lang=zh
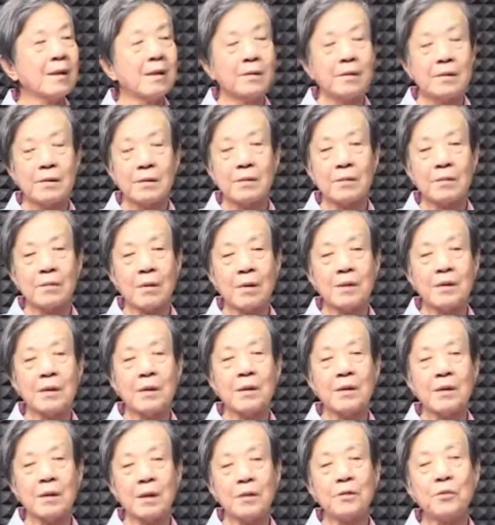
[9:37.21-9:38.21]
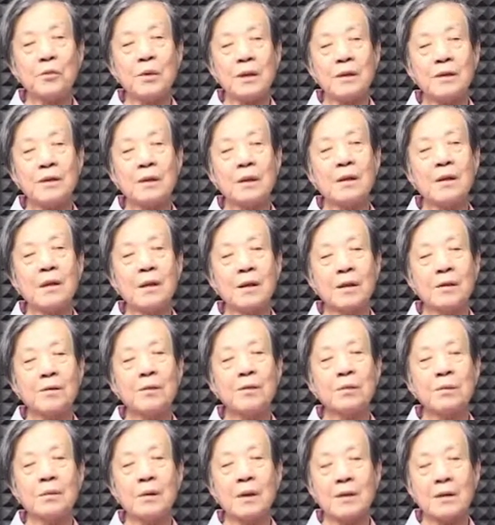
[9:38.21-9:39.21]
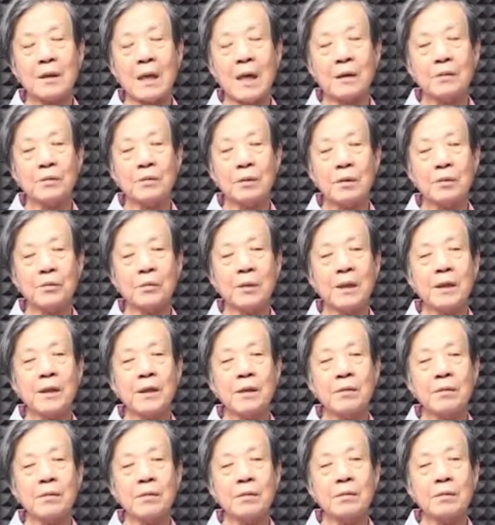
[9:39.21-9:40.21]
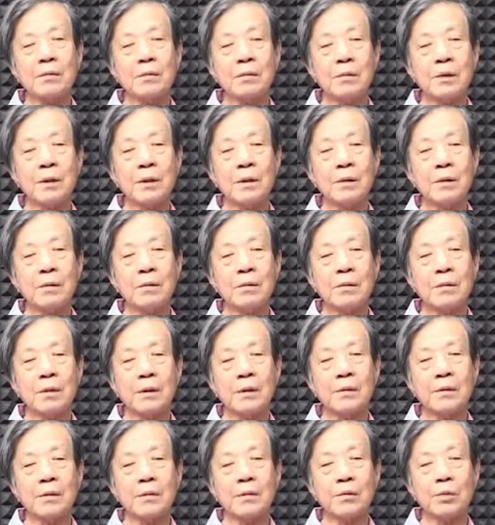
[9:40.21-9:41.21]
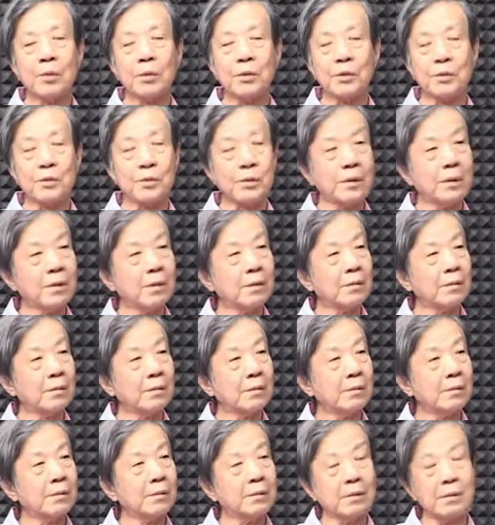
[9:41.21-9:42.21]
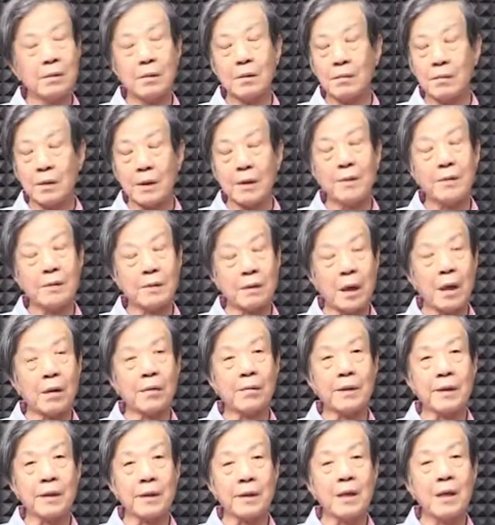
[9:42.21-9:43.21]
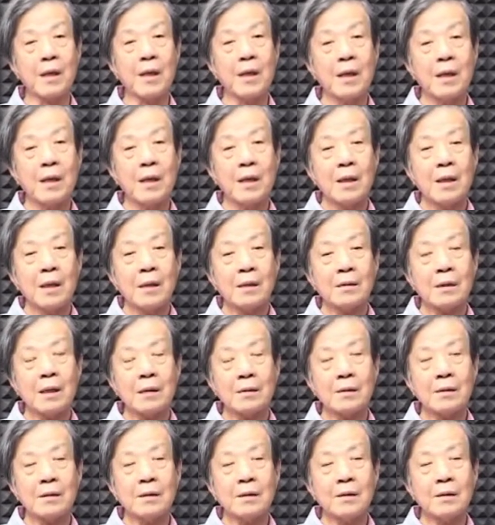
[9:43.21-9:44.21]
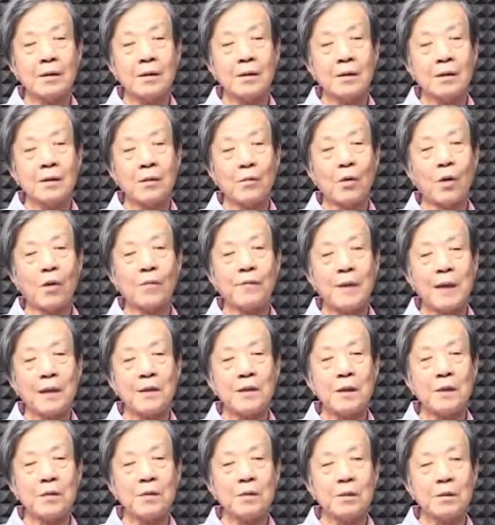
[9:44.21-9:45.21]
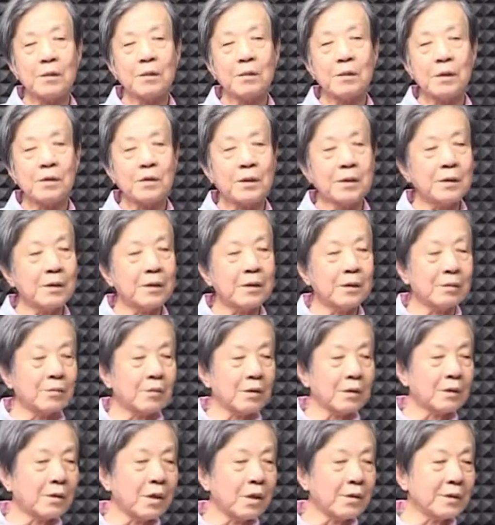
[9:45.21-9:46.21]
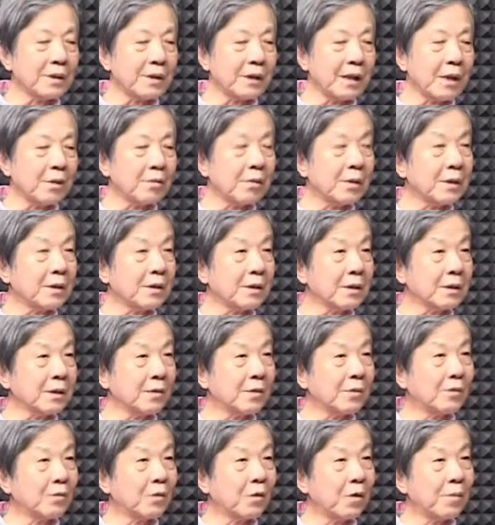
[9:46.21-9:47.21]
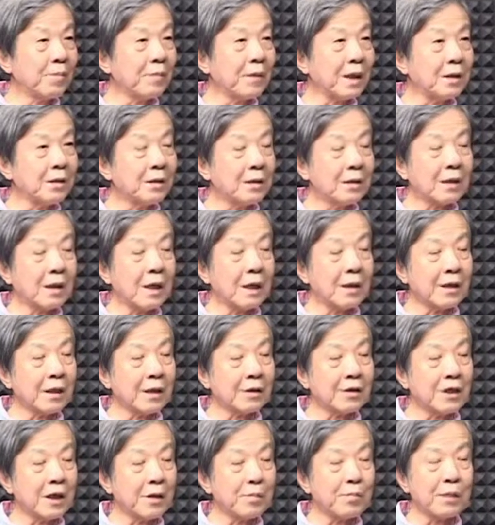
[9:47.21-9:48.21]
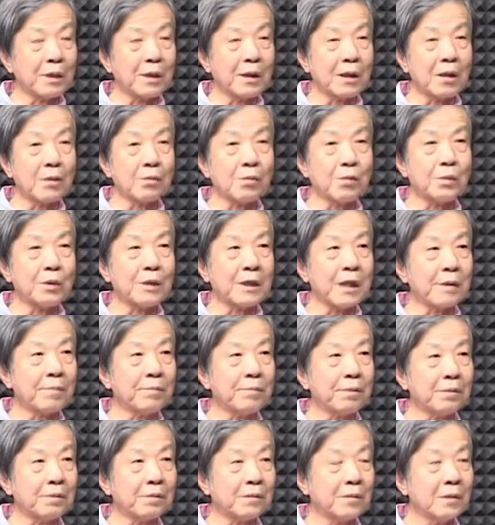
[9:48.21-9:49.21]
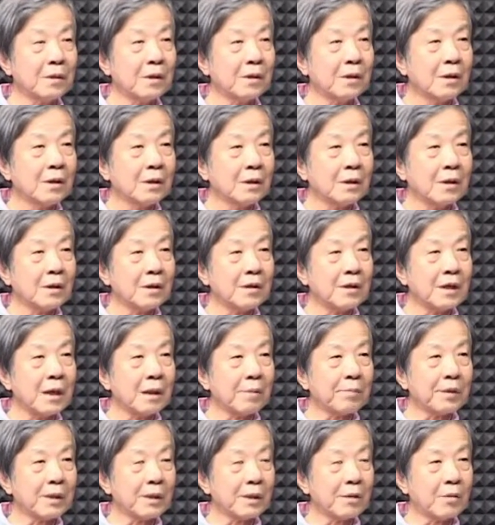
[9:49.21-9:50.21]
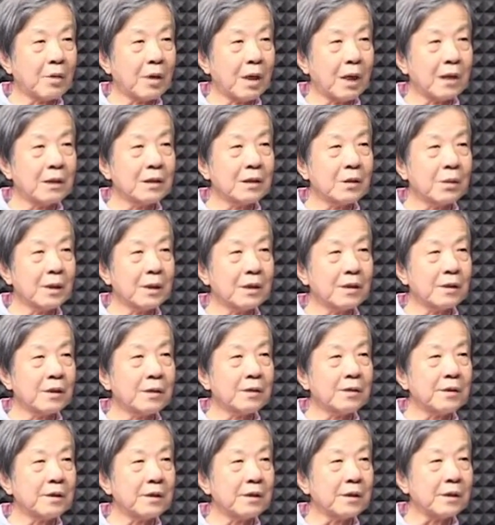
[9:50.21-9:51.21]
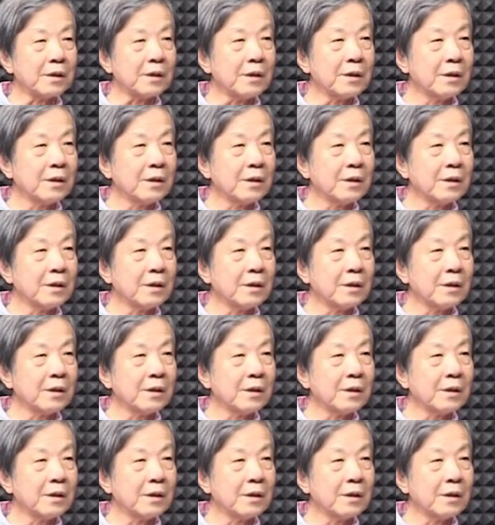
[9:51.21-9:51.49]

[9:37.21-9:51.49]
就是说你的选择可能出了差错，所以你中途会会辍学或者是会逃离。但是我发现就是说，即使我到现在为止，我每次看到铅笔跟五线谱跟橡皮，我还是会心悸。